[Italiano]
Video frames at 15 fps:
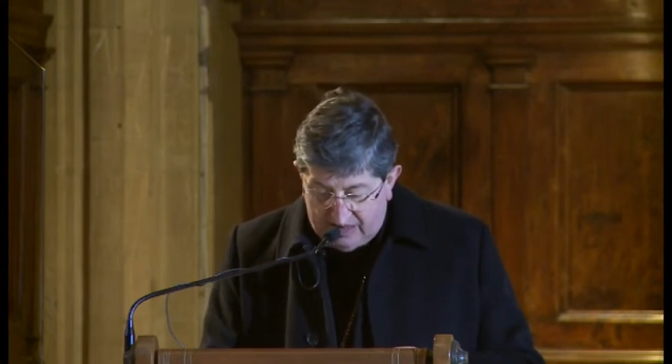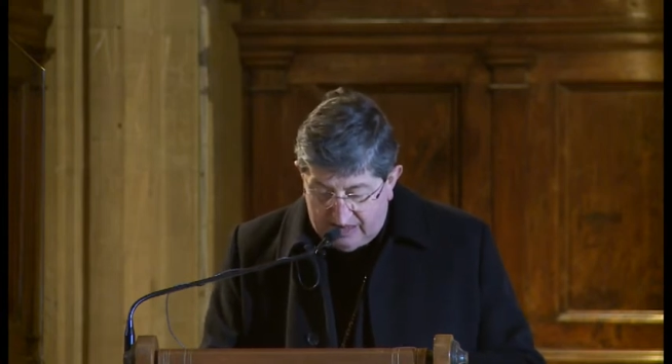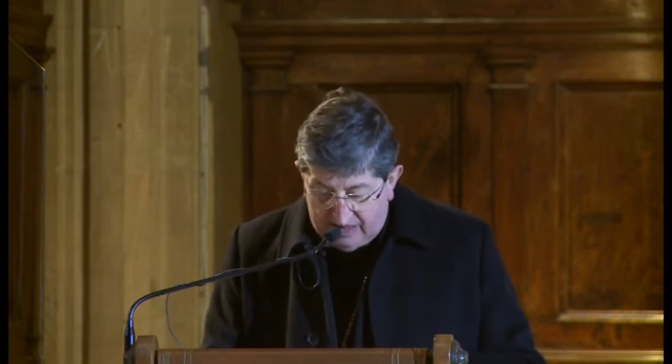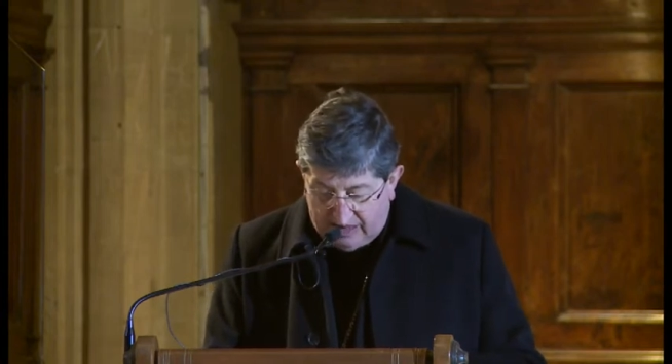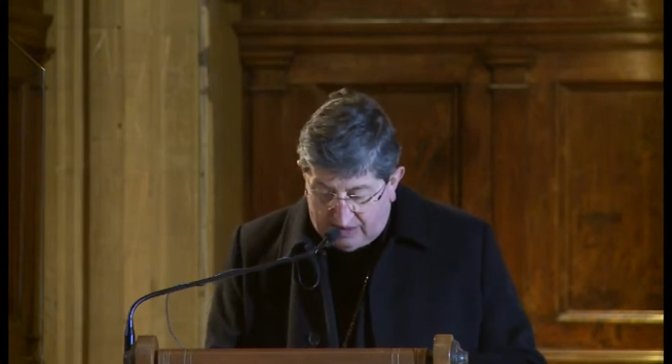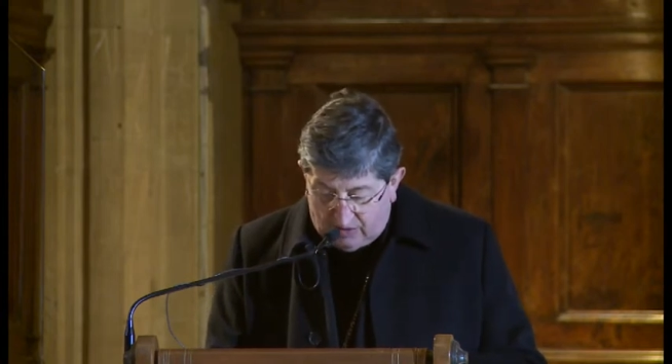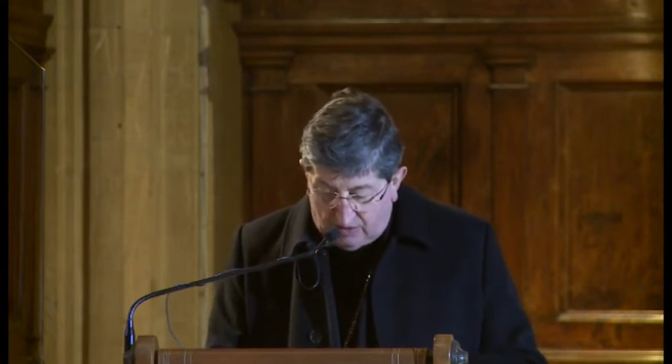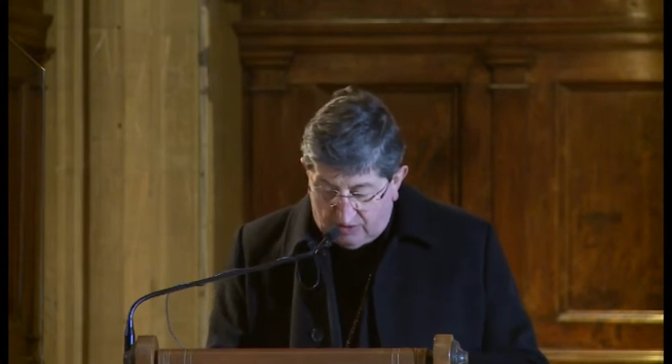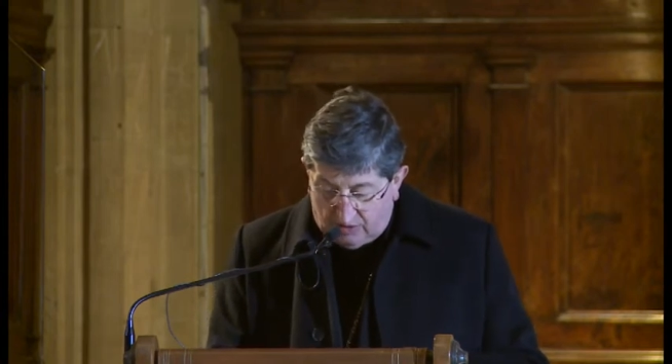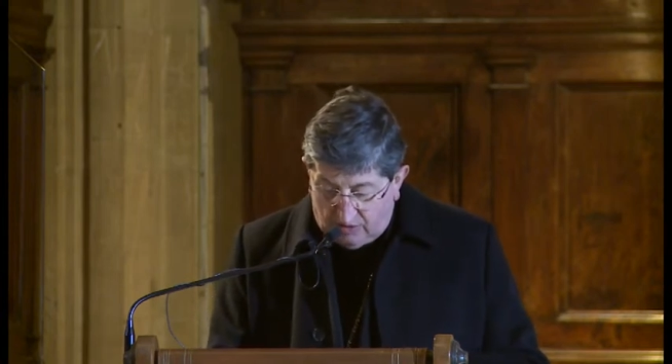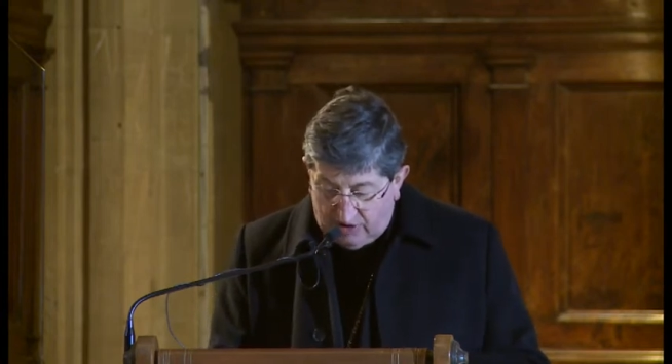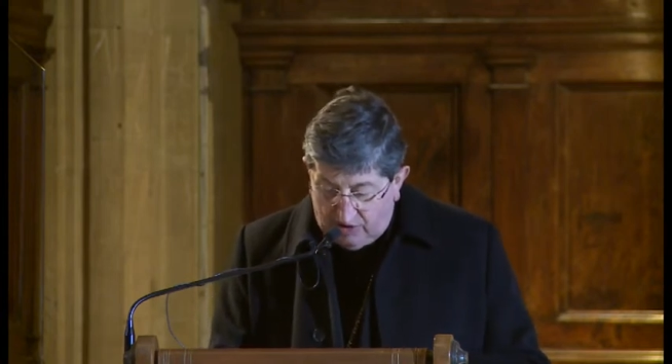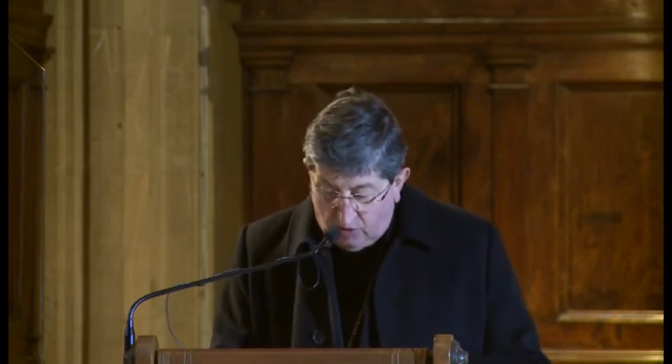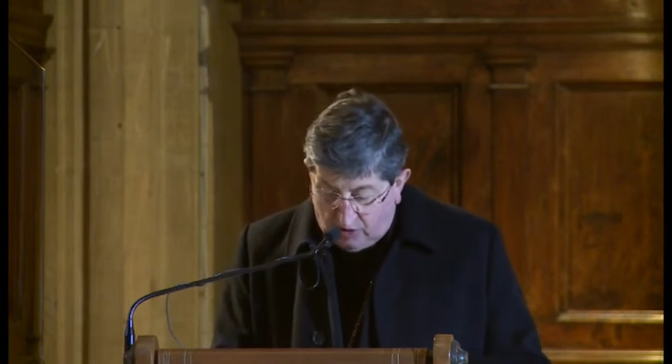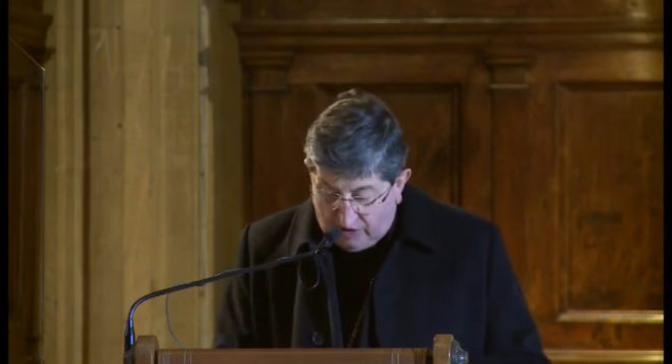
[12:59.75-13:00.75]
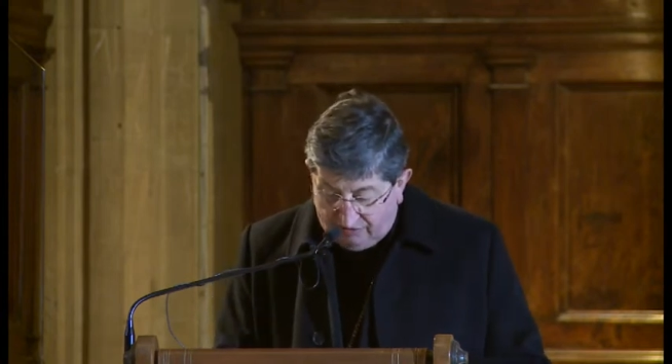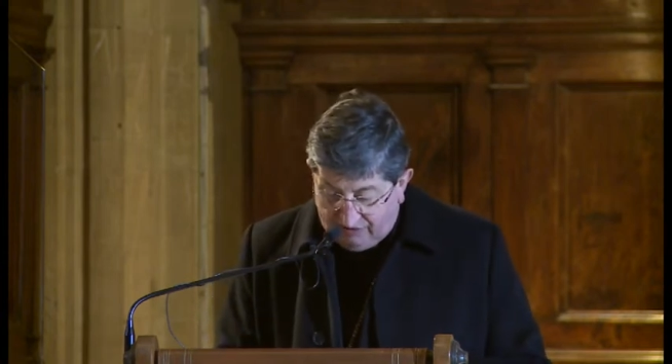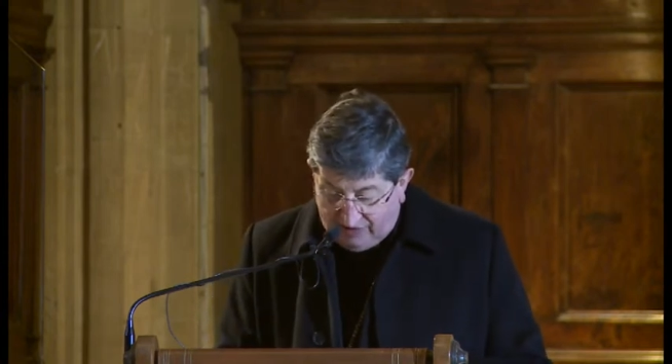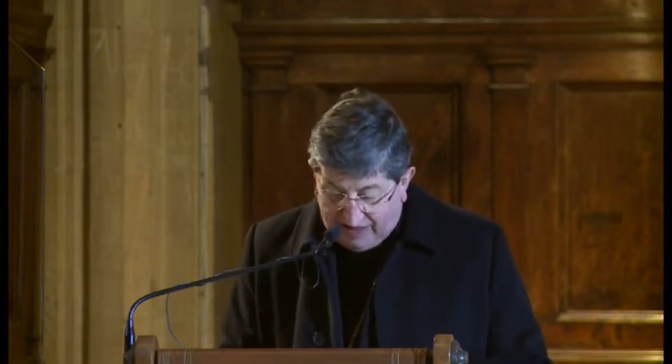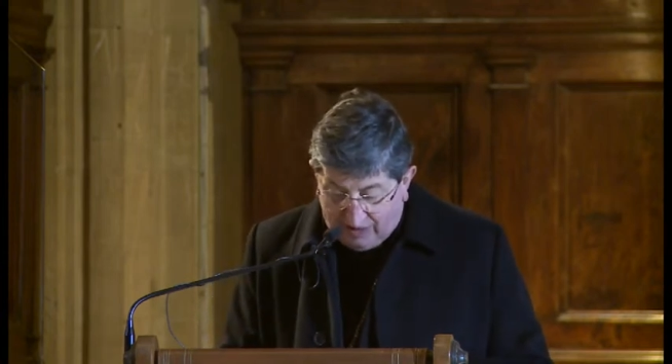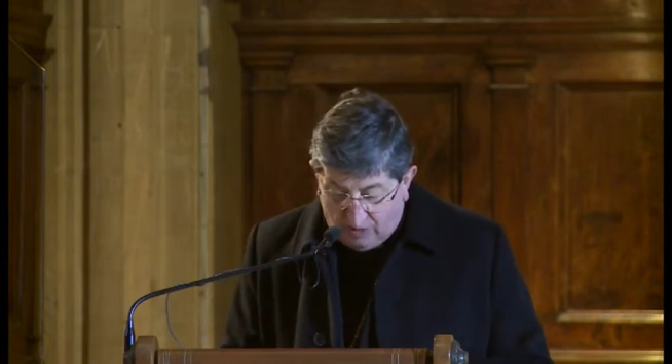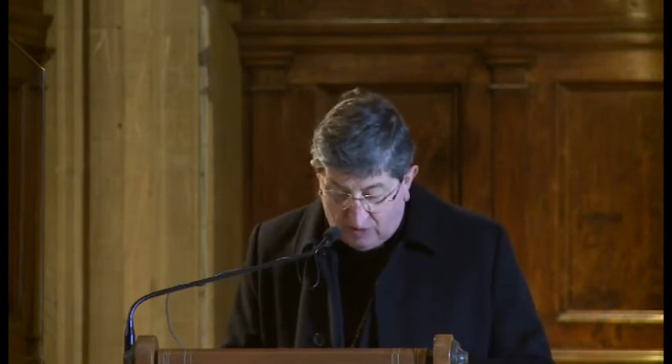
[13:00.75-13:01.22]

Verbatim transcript: Il racconto che Luca fa a